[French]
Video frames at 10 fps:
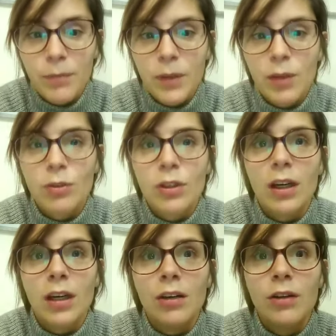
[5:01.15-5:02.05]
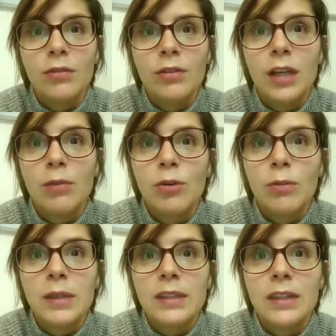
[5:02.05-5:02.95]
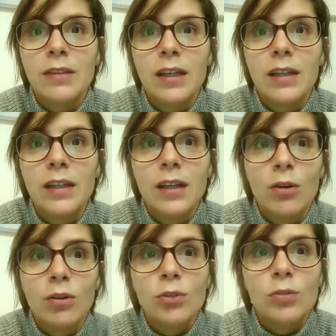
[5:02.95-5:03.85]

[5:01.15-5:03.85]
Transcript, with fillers: donc euh, finalement, ben, ça va, on est